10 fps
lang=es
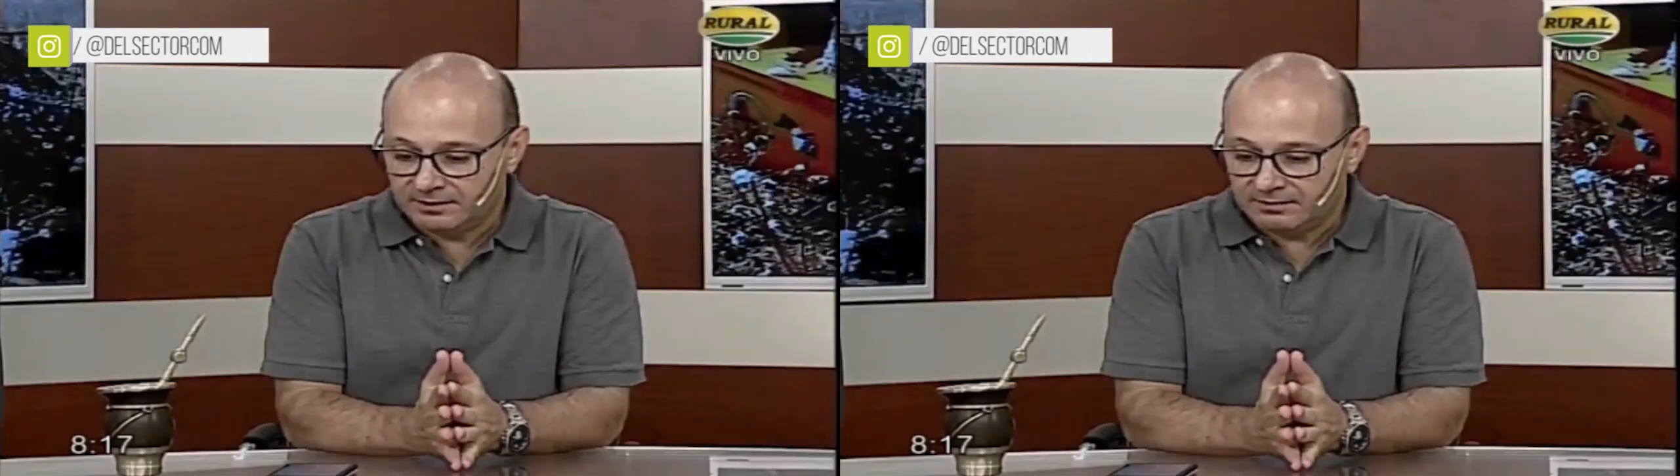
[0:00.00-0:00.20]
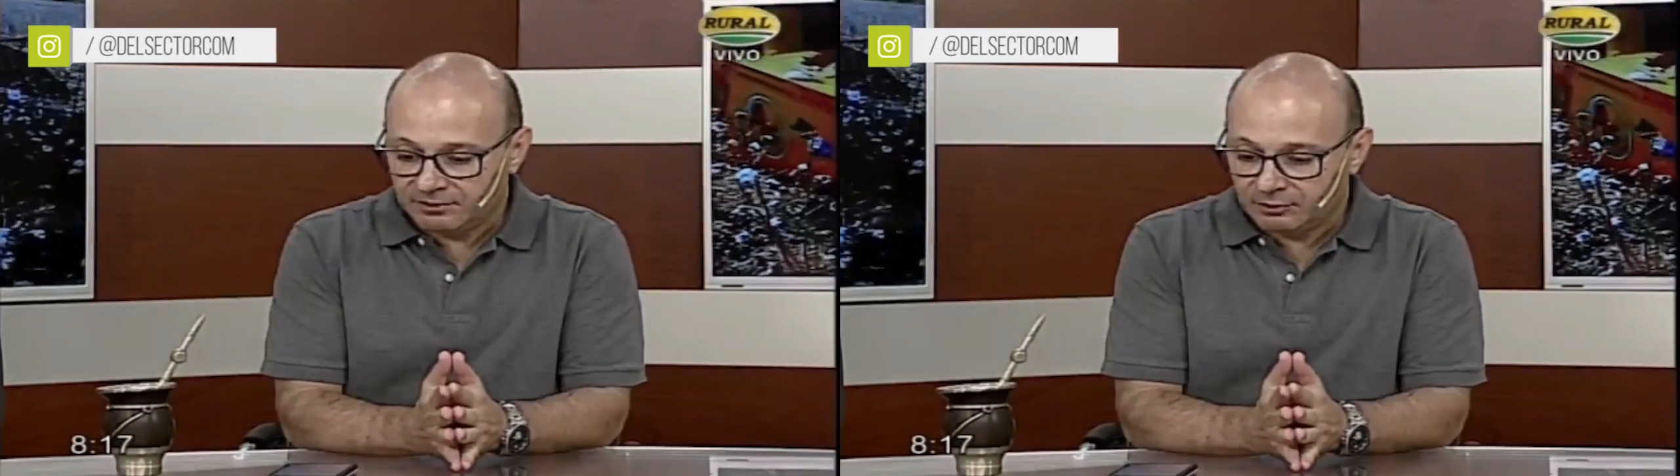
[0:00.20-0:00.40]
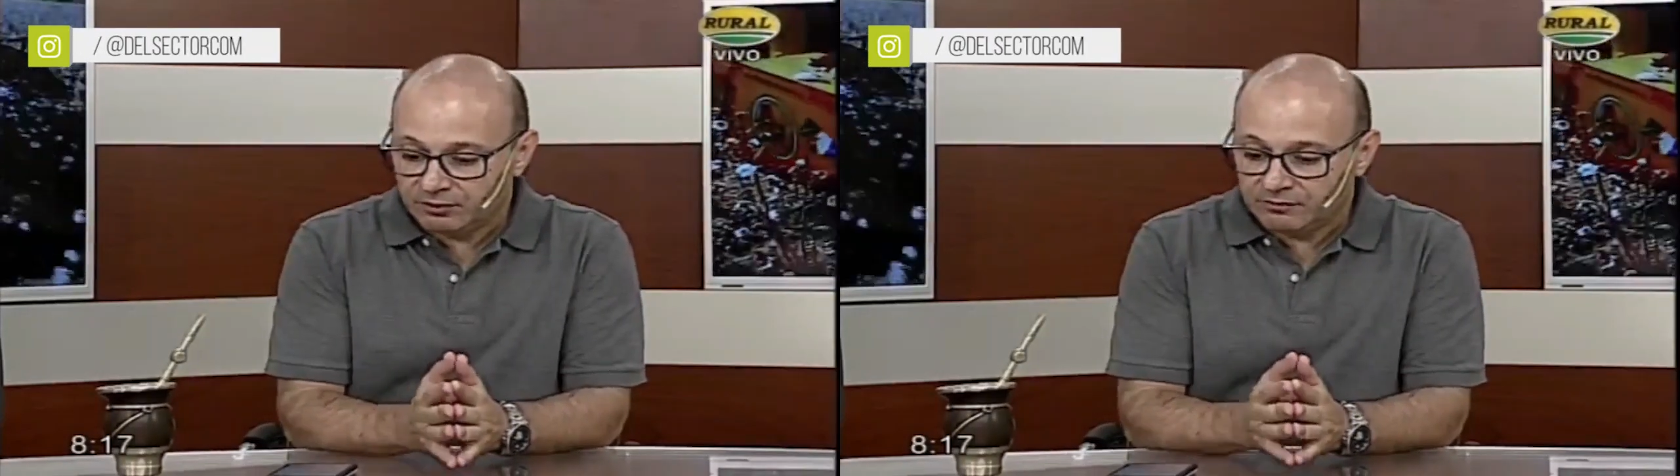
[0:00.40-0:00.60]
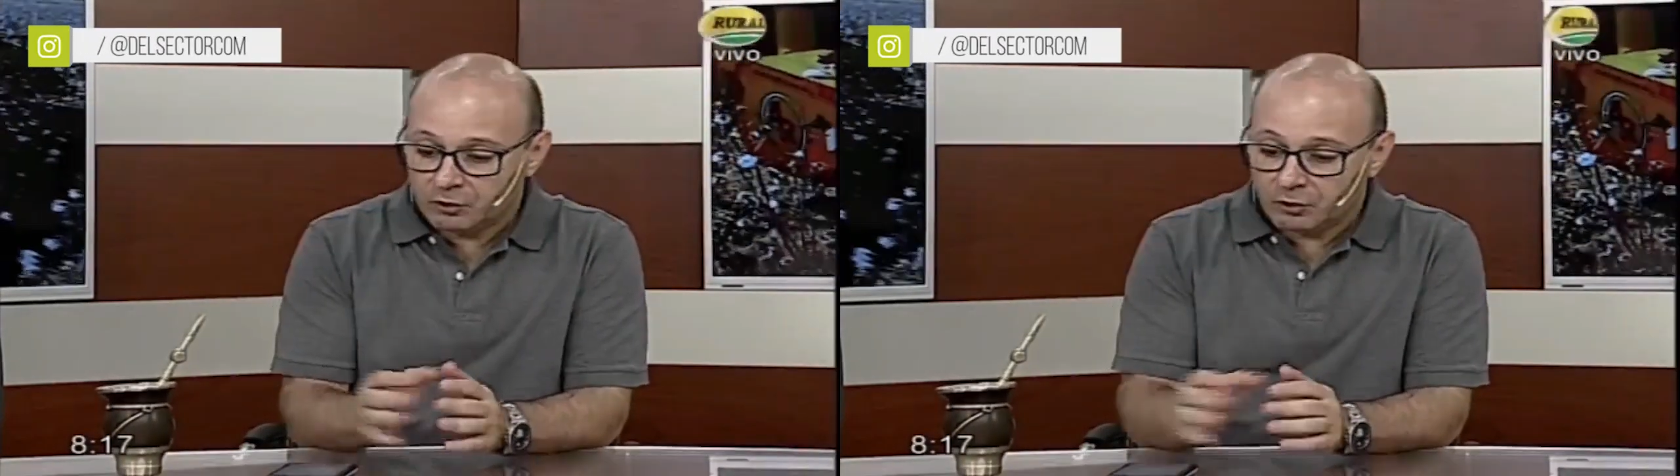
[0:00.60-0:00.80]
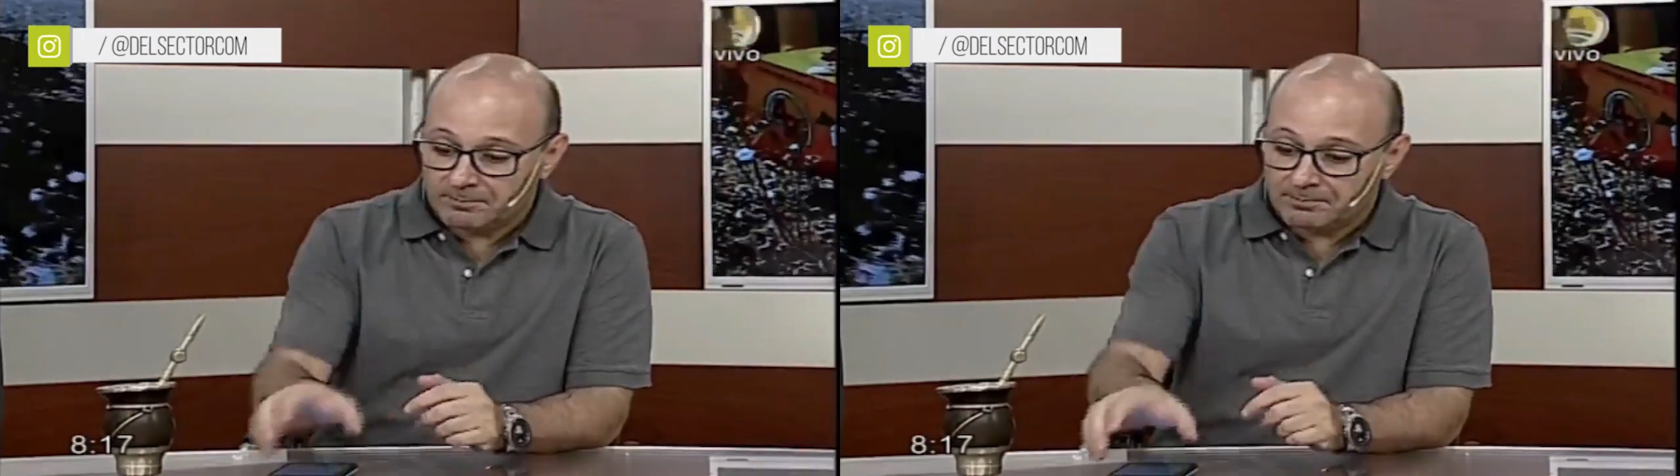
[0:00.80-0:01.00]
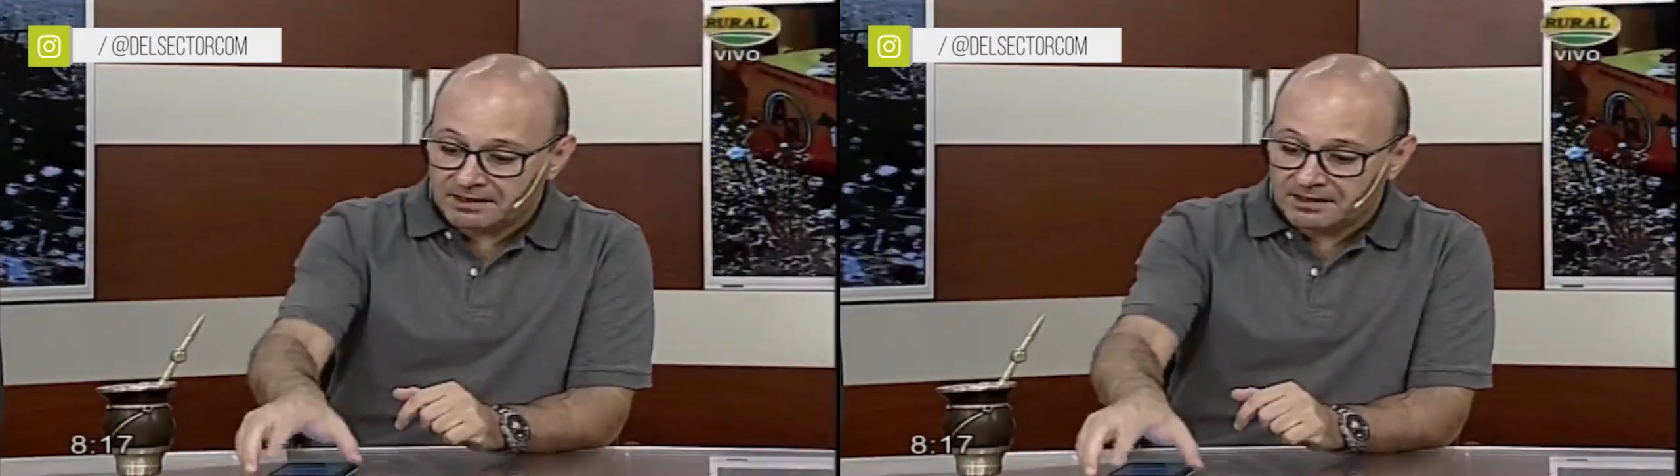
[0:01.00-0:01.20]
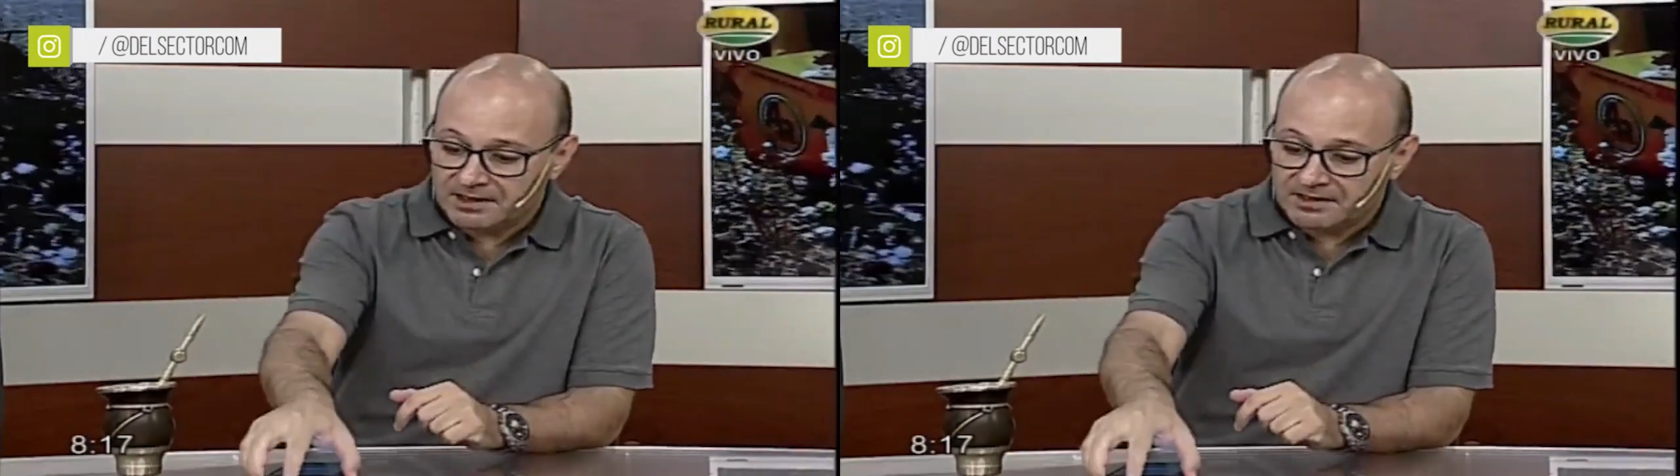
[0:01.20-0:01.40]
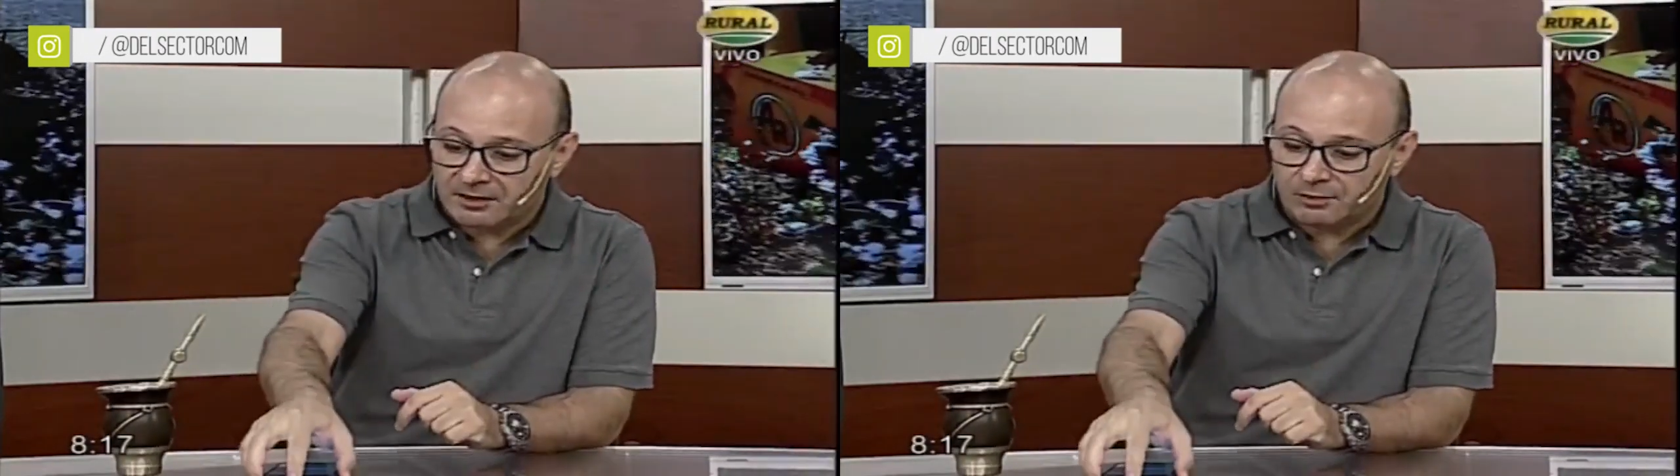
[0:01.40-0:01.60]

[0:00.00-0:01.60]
frigorífico que pertenece al